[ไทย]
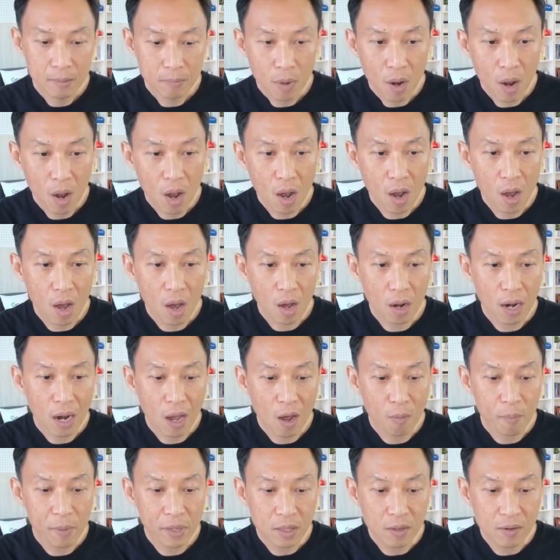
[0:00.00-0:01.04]
พอ
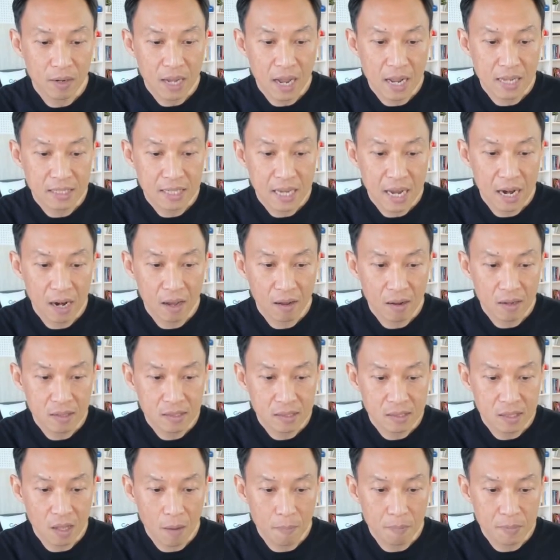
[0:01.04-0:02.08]
เราไม่ต้องการแชร์เราก็
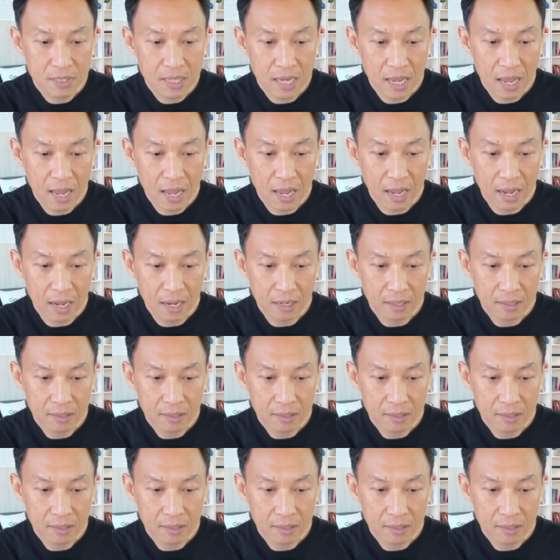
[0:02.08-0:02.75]
stop share